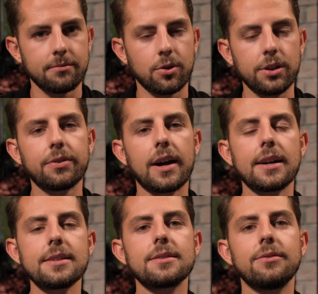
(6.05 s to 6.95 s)
Und die
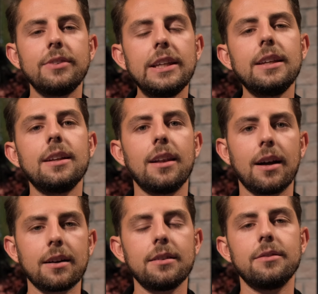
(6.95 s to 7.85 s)
Frage ist, wie
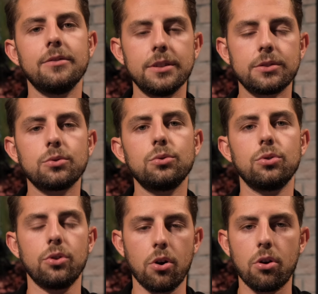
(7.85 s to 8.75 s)
lange willst du
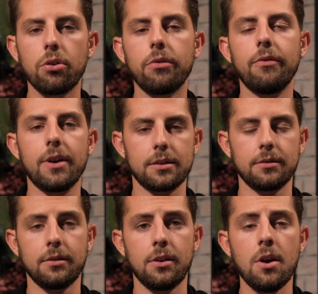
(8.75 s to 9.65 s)
noch warten?